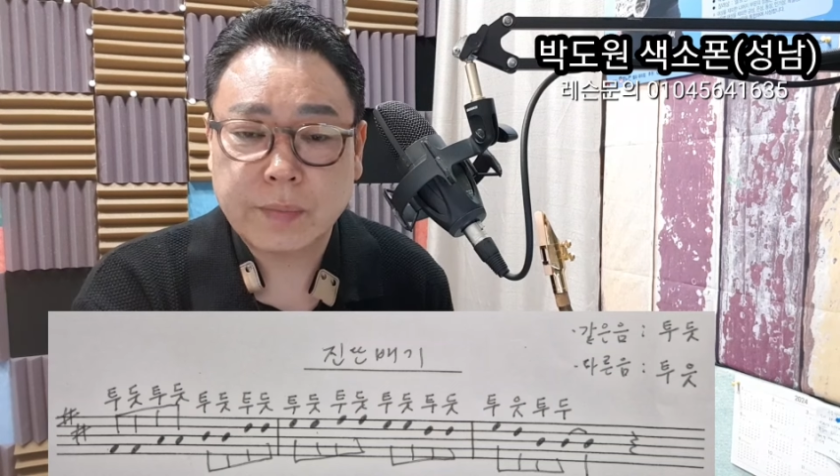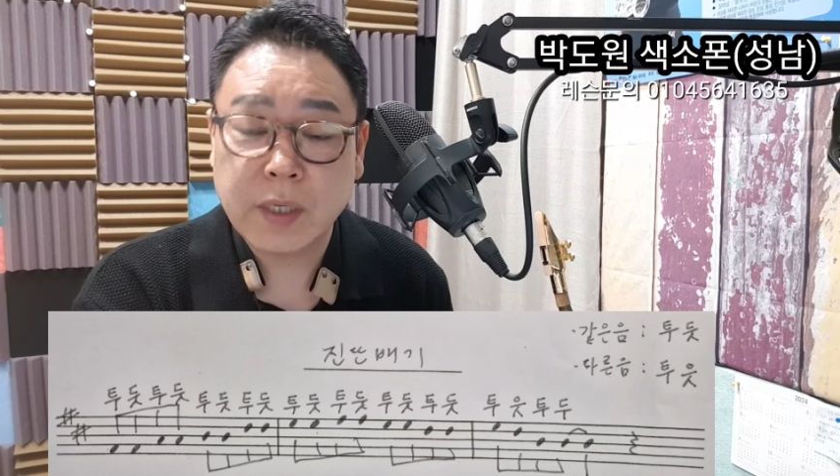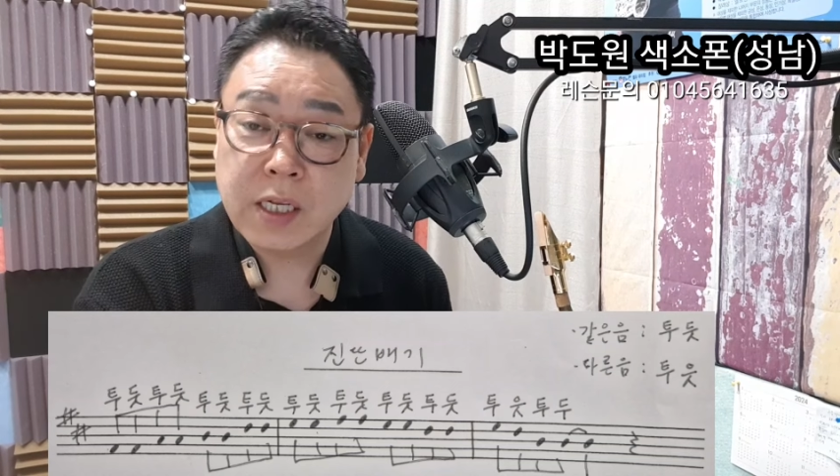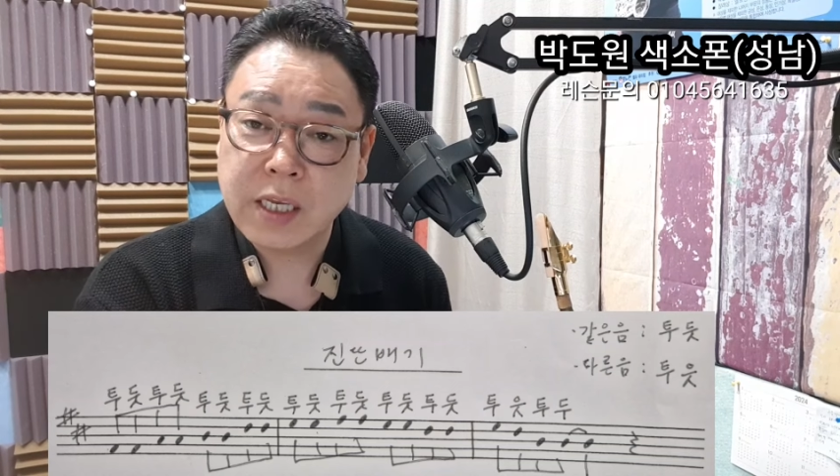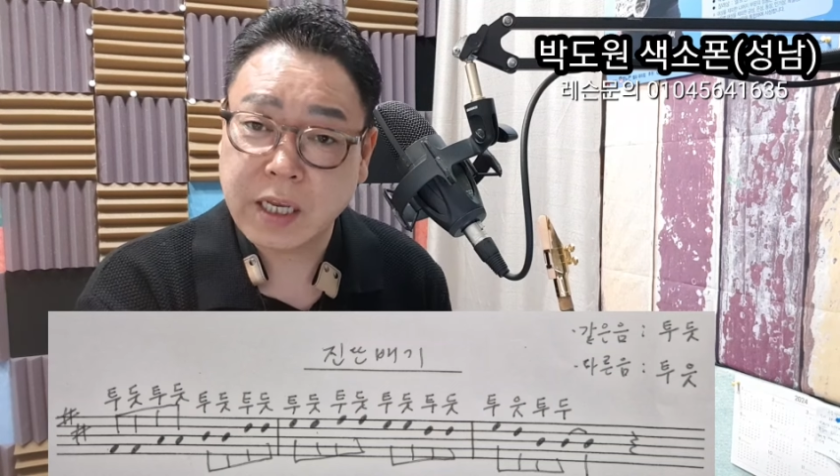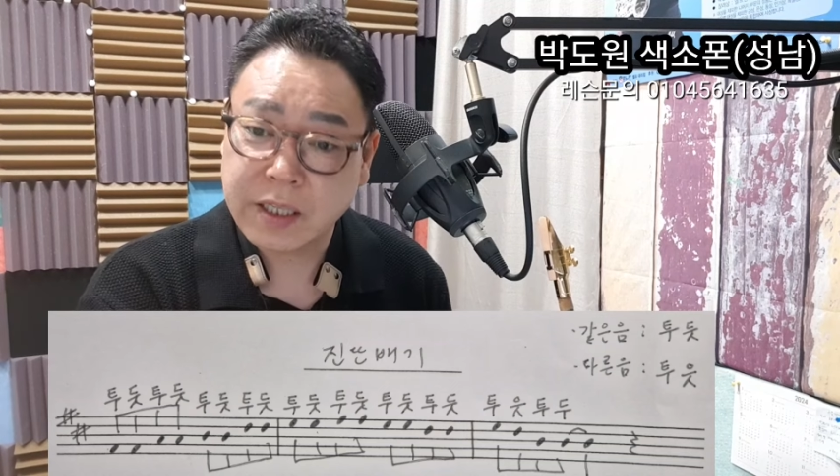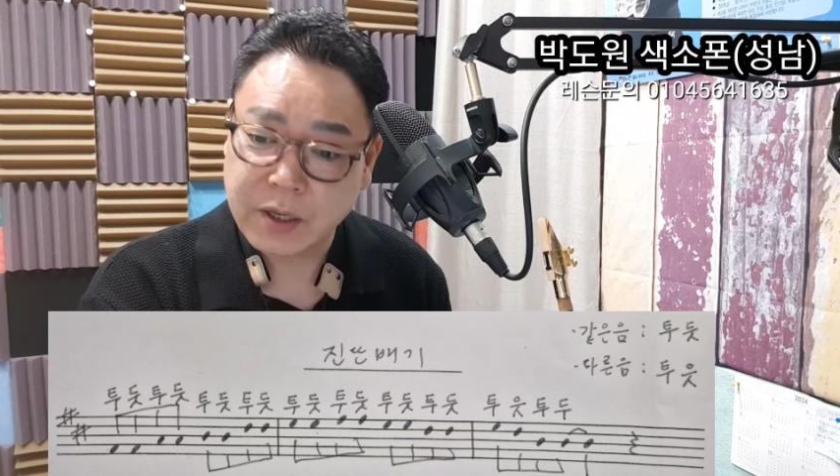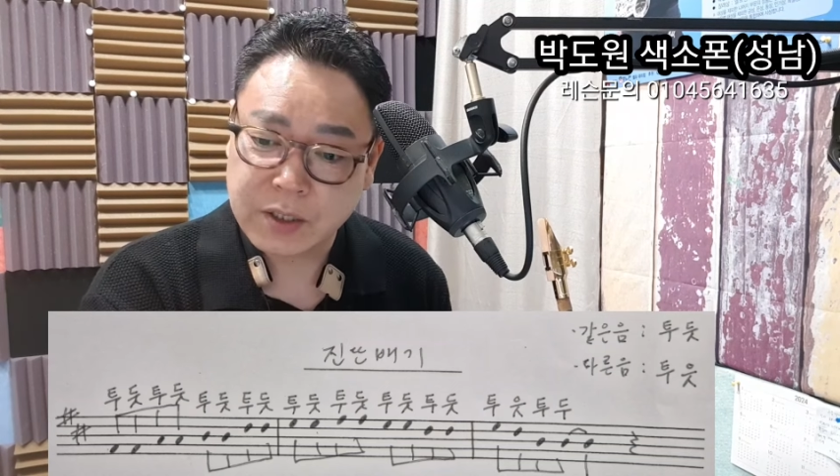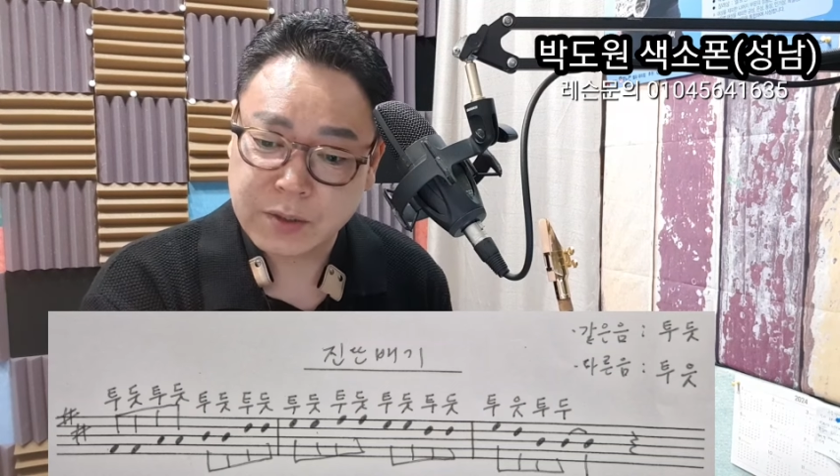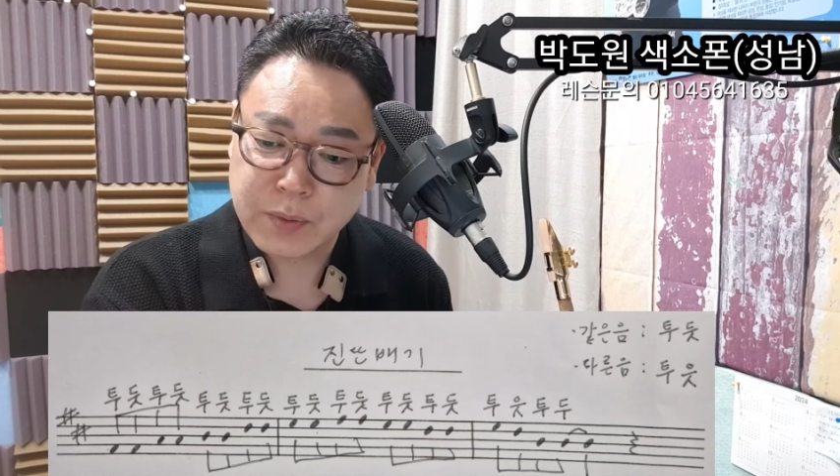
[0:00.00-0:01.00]
밀리게
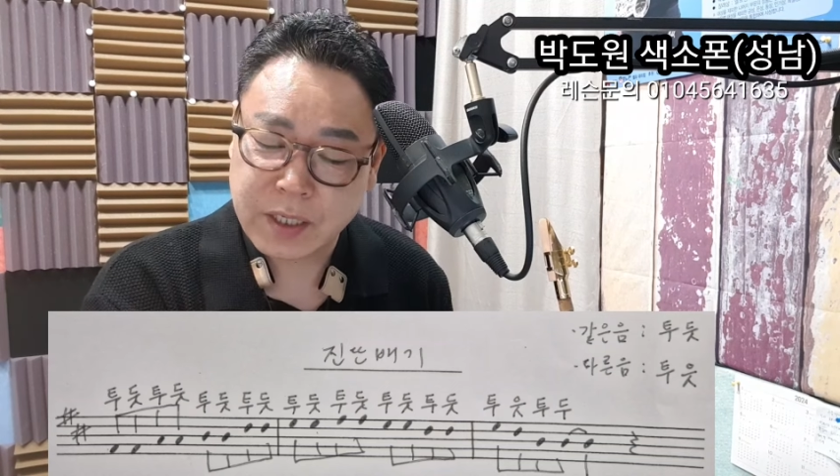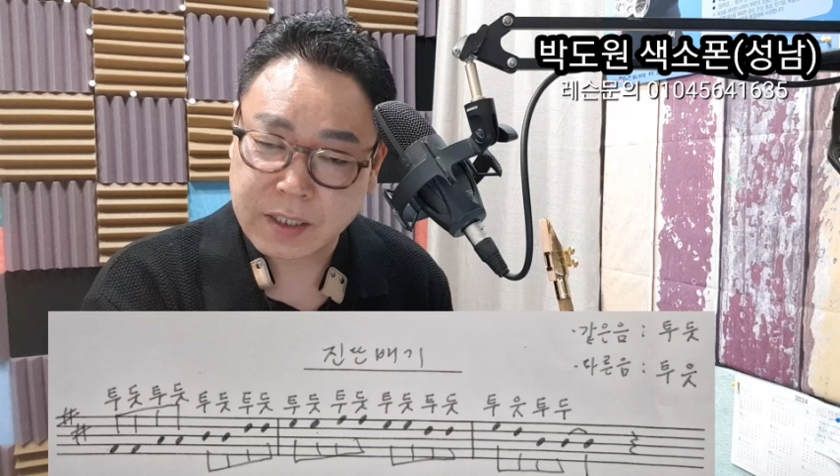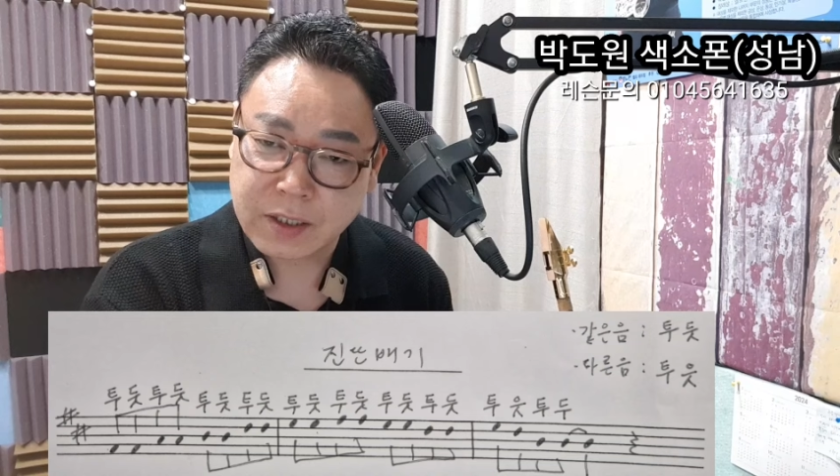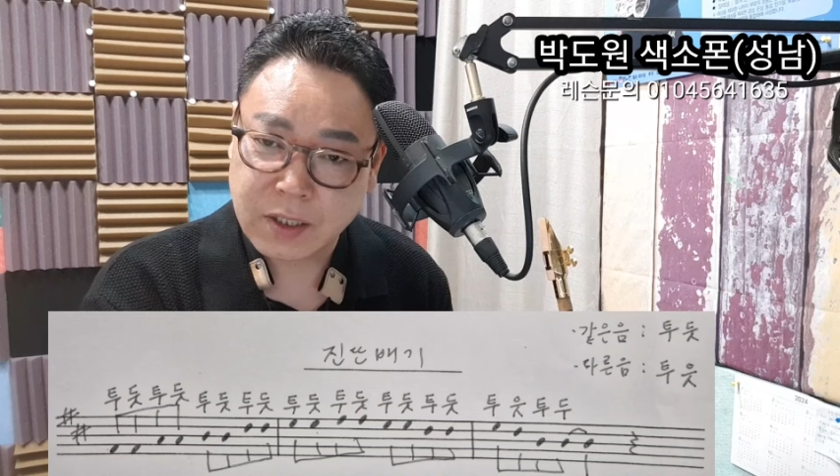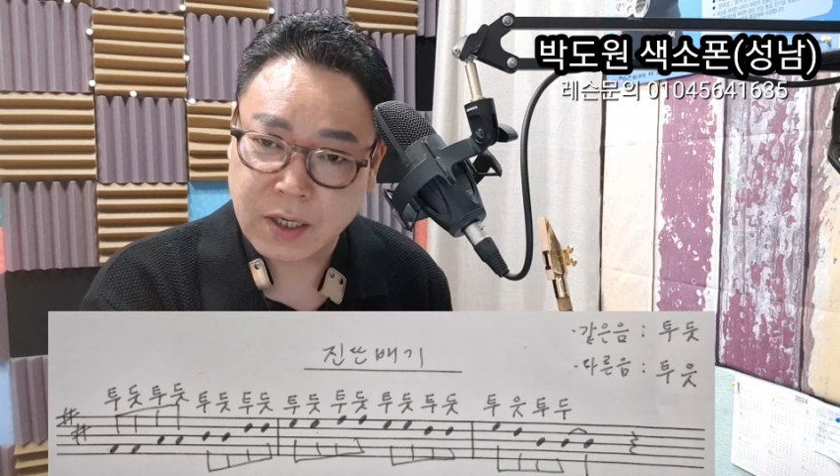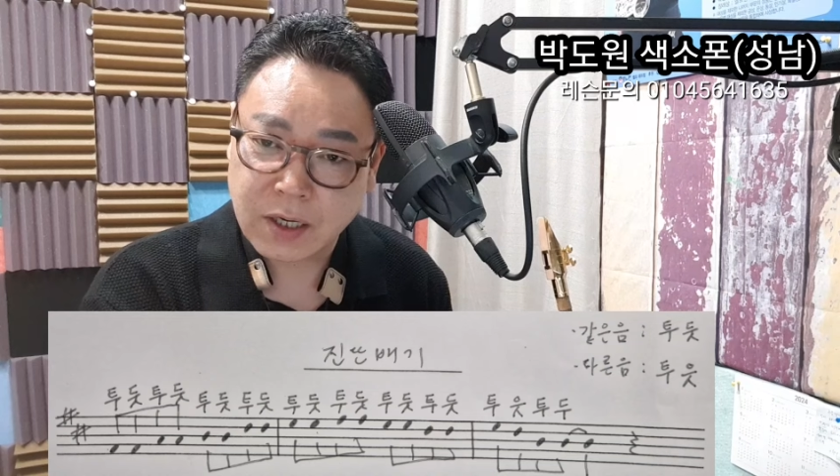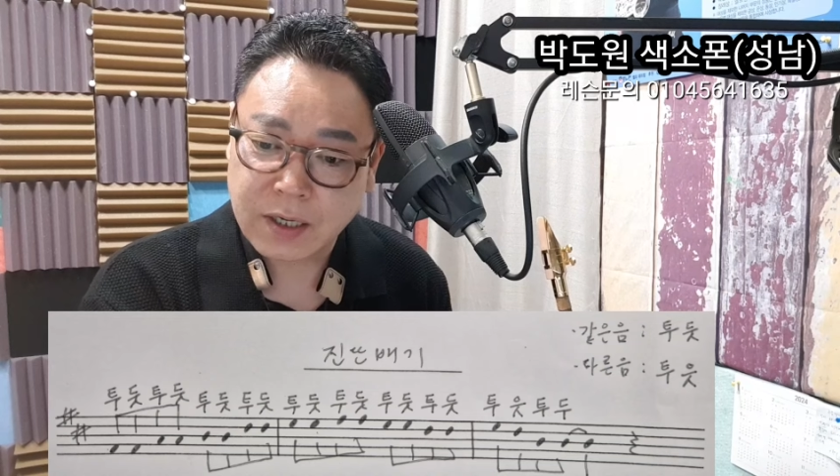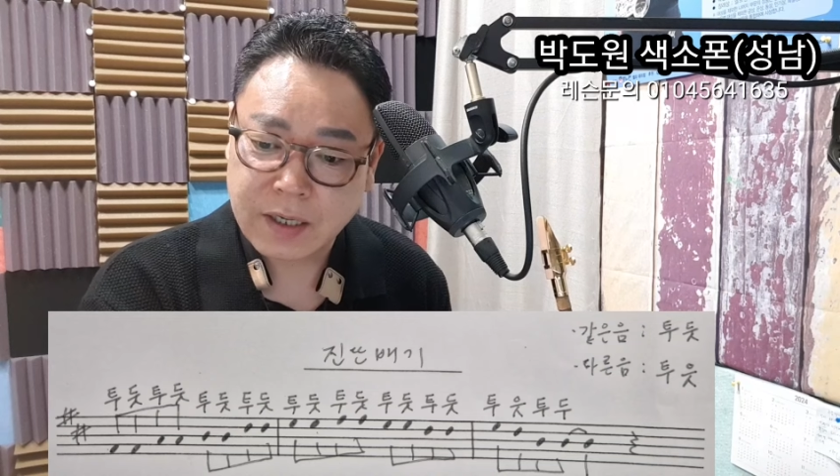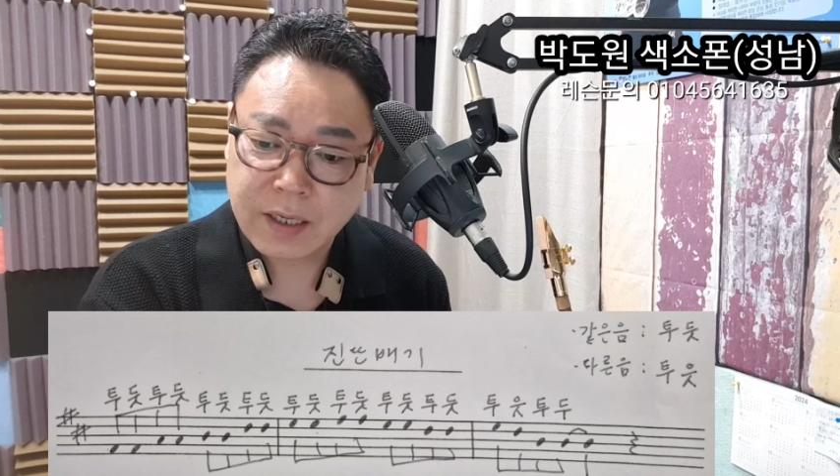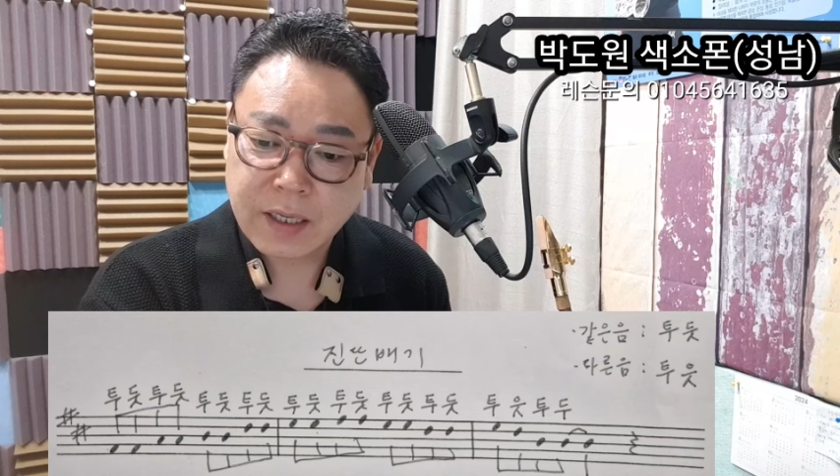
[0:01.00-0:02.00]
되어 있습니다. 그렇죠?